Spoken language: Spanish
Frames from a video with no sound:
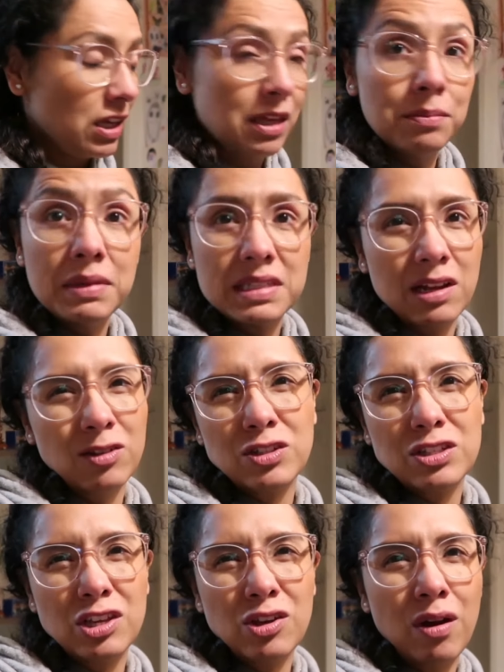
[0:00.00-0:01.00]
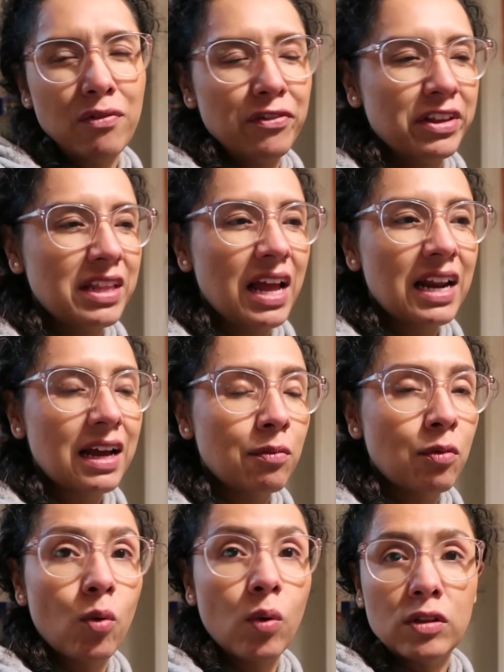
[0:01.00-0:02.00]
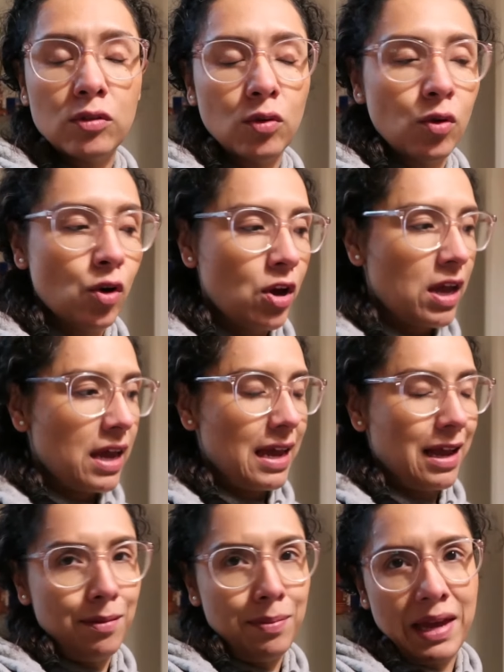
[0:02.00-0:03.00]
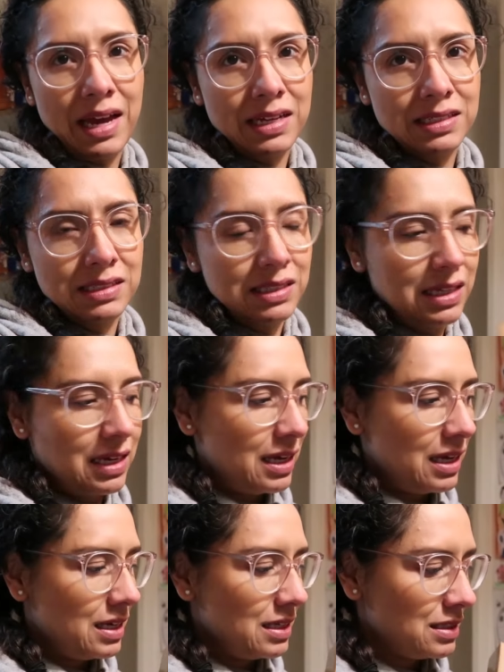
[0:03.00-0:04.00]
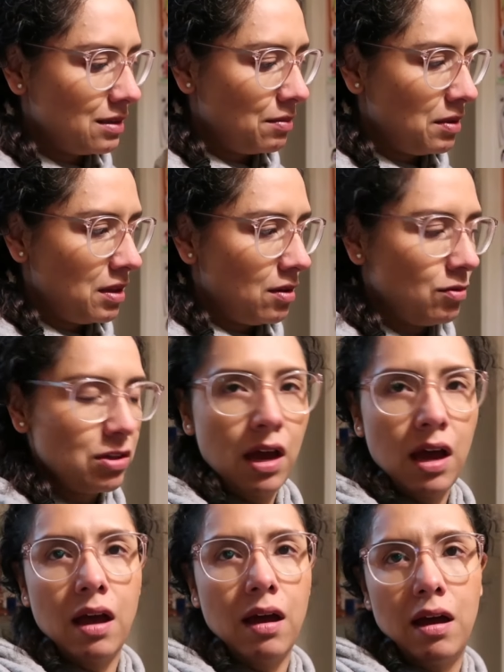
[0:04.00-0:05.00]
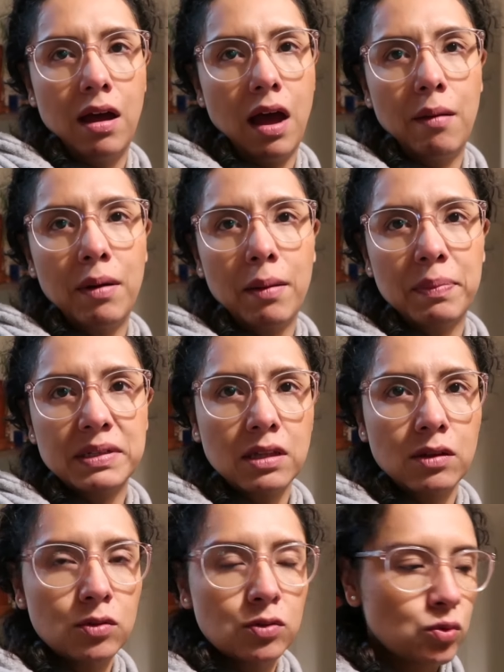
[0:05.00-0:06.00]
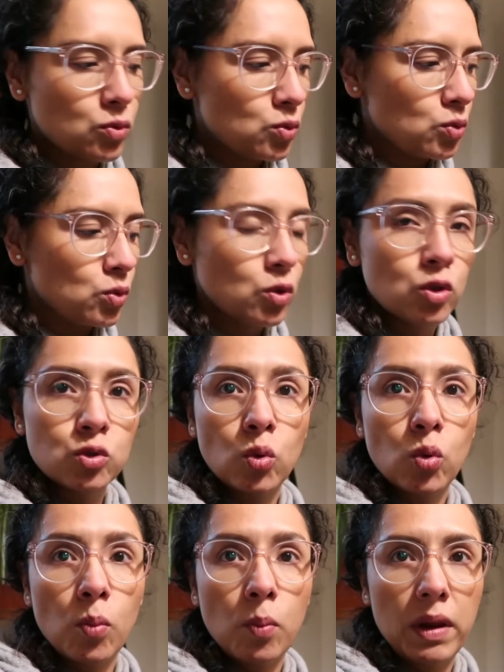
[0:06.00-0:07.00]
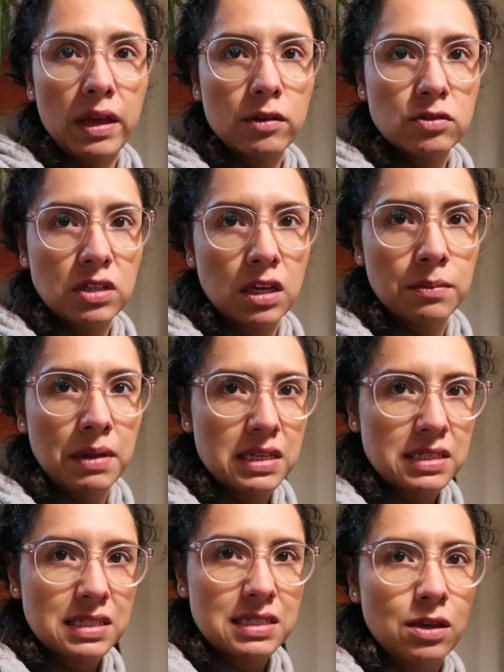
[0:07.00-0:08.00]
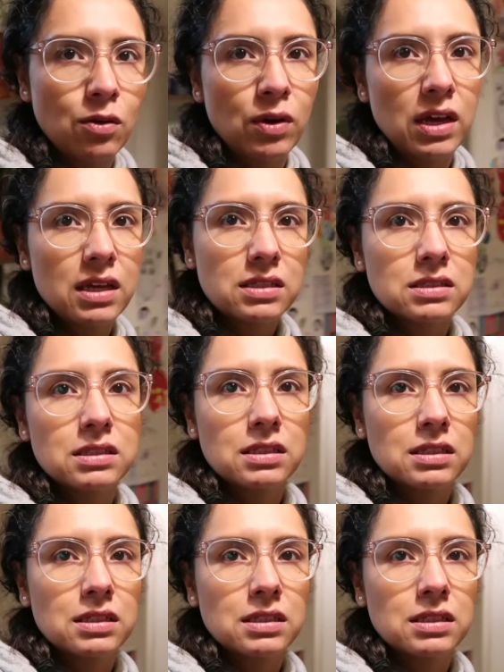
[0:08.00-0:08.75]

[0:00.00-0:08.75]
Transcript: Déjenme, se los enseño. Al fin y al cabo, cuando él vea este, este video ya habrá pasado su, su cumpleaños. Déjenme les enseño qué es.